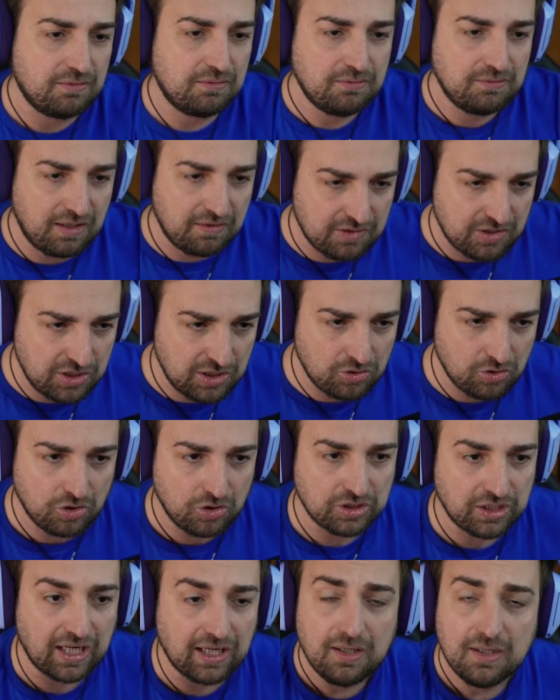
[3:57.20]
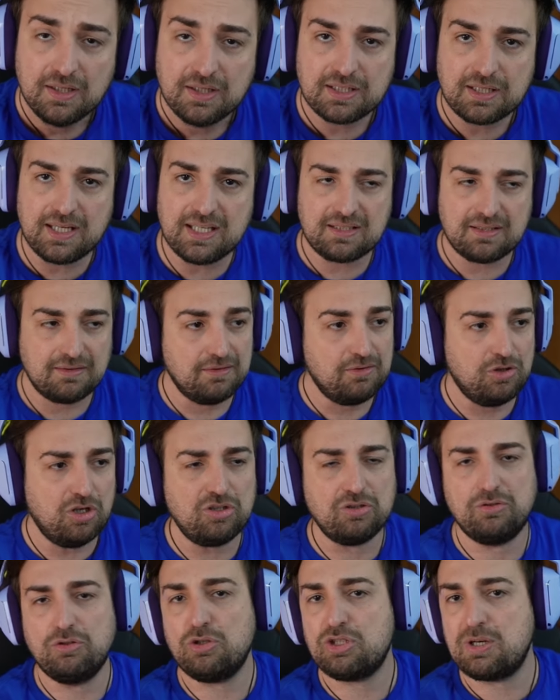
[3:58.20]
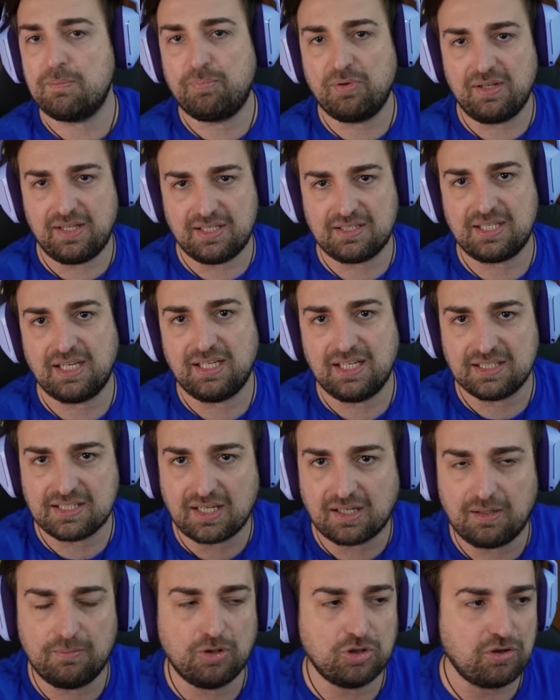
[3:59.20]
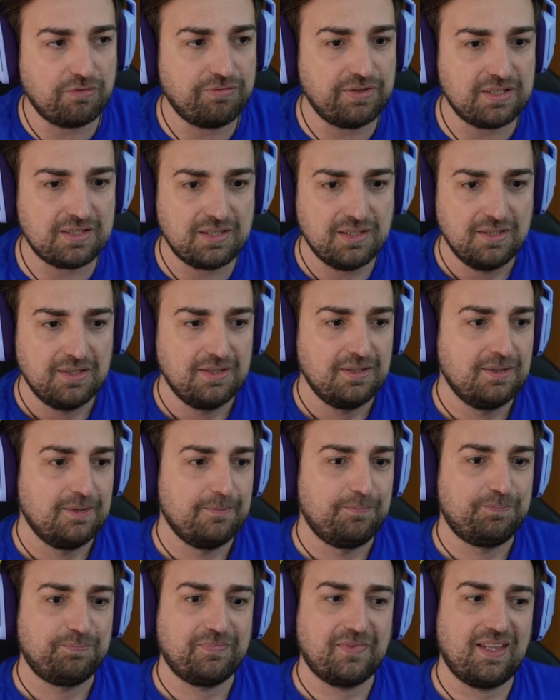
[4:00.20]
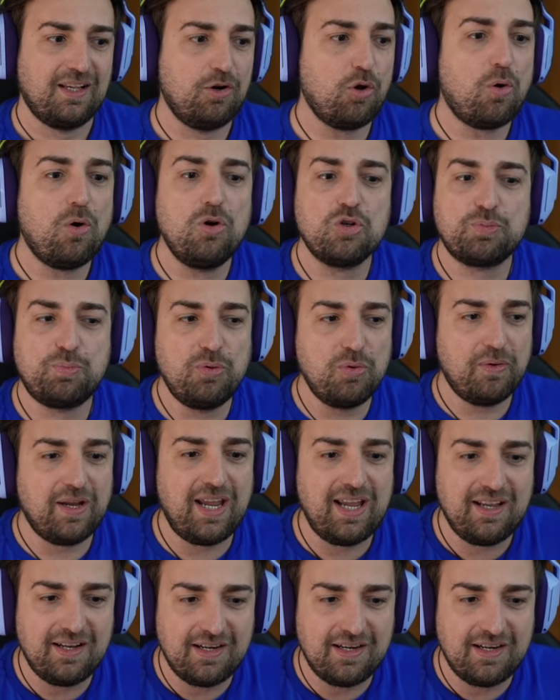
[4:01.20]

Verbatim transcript: necesito otra. ¿Sabes? No, no se puede seguir ese ritmo. Entonces los juegos PvE